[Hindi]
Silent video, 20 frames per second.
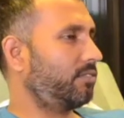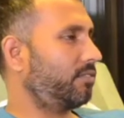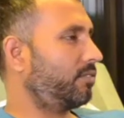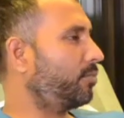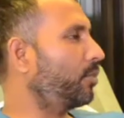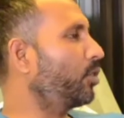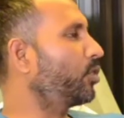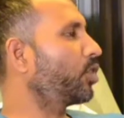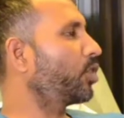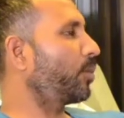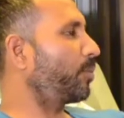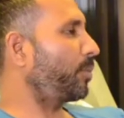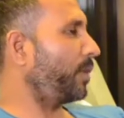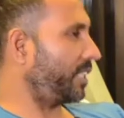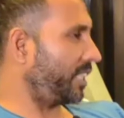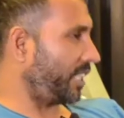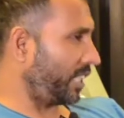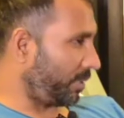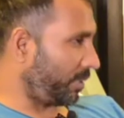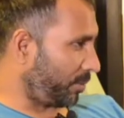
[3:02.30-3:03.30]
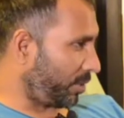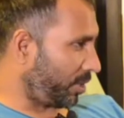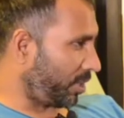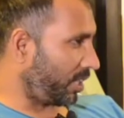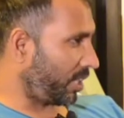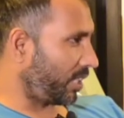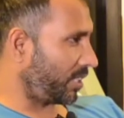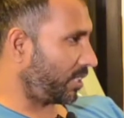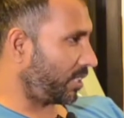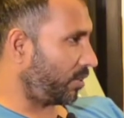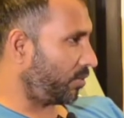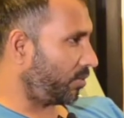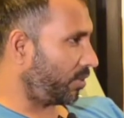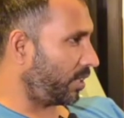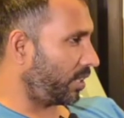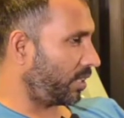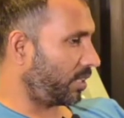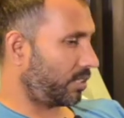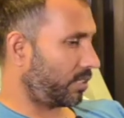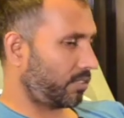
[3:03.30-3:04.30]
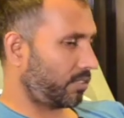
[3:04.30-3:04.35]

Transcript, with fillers: मैं उनको प्रजेंट भी करना चाहूँगा